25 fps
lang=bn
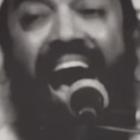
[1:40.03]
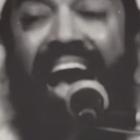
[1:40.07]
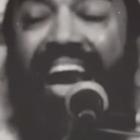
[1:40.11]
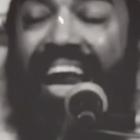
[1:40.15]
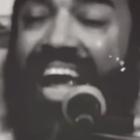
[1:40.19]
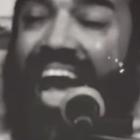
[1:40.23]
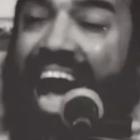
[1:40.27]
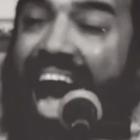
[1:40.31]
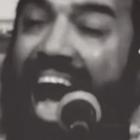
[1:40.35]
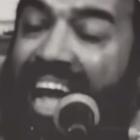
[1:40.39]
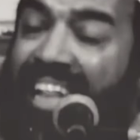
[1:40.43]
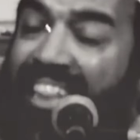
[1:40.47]
আর
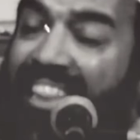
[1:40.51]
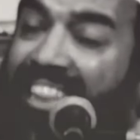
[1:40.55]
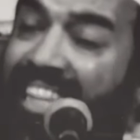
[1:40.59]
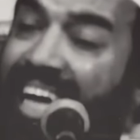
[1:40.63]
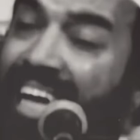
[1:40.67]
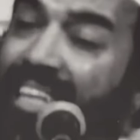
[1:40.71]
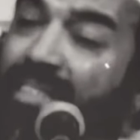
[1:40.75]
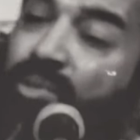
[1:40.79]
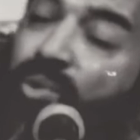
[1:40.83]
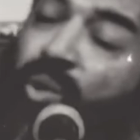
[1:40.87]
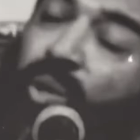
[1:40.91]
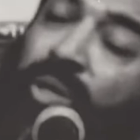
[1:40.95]
এই
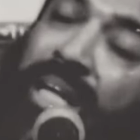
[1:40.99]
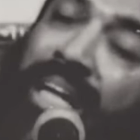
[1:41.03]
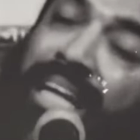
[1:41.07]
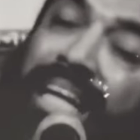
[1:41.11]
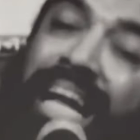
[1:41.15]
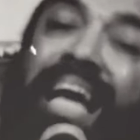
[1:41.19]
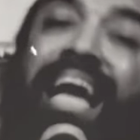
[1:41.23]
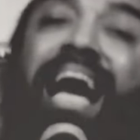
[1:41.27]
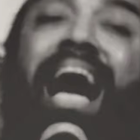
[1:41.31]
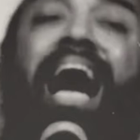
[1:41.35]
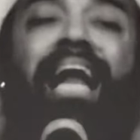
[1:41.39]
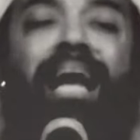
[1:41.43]
আন্দাজ
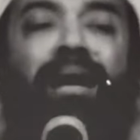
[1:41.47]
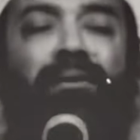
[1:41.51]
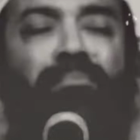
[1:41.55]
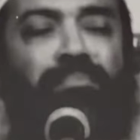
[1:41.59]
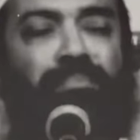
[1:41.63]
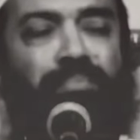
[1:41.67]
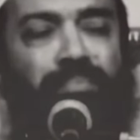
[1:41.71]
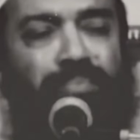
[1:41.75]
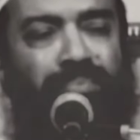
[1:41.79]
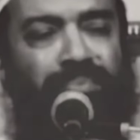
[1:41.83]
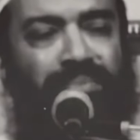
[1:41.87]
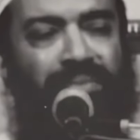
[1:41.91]
কথাটাই হারাম
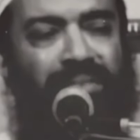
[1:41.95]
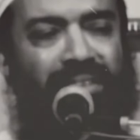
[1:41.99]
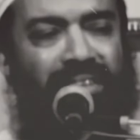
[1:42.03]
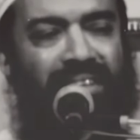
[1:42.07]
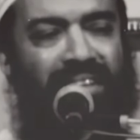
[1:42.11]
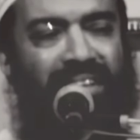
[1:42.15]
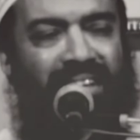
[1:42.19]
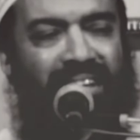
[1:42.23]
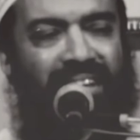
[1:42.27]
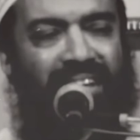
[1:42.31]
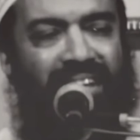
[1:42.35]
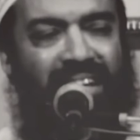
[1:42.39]

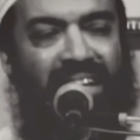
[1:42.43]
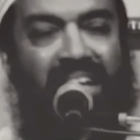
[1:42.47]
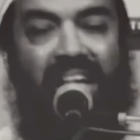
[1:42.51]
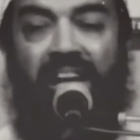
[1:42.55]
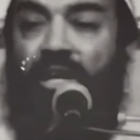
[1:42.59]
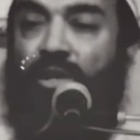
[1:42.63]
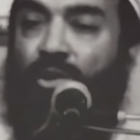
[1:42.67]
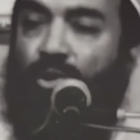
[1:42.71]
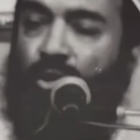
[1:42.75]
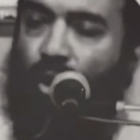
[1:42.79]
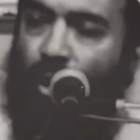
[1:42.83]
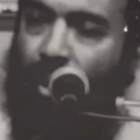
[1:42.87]

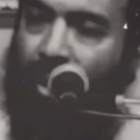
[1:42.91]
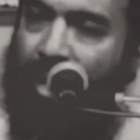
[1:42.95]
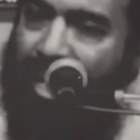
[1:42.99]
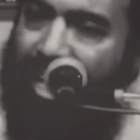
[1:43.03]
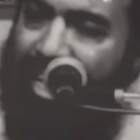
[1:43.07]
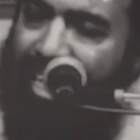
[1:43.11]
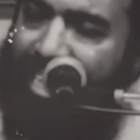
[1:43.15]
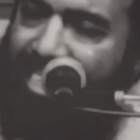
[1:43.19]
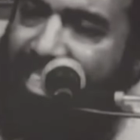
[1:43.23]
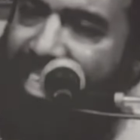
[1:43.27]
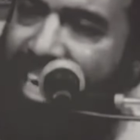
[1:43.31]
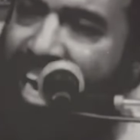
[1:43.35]

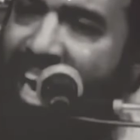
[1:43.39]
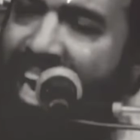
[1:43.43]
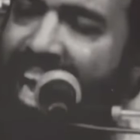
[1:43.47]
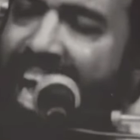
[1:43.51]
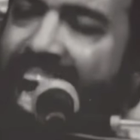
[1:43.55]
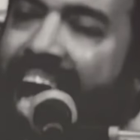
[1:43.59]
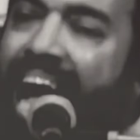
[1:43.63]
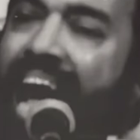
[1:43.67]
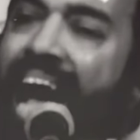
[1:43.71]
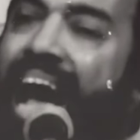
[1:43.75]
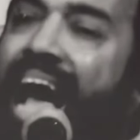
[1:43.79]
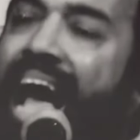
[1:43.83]
দলিল
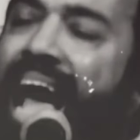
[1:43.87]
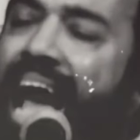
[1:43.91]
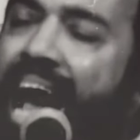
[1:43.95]
ছাড়া